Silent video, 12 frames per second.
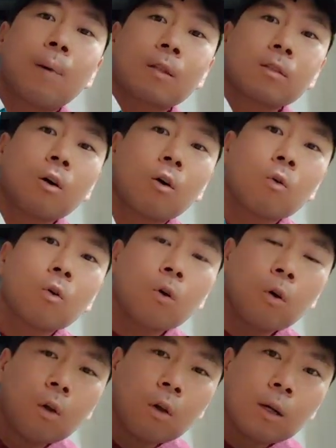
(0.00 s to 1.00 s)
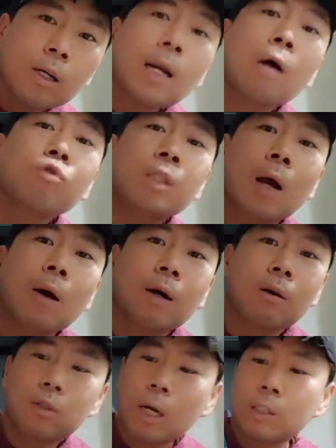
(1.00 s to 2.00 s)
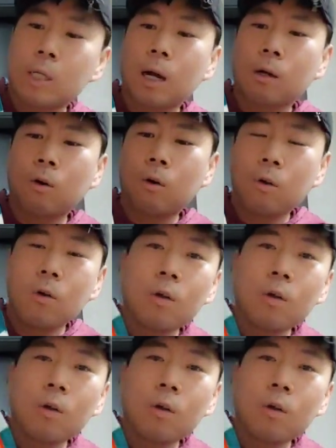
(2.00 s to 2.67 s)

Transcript: 파는 거고, 크라운 제가 거, 크라운 제가 거.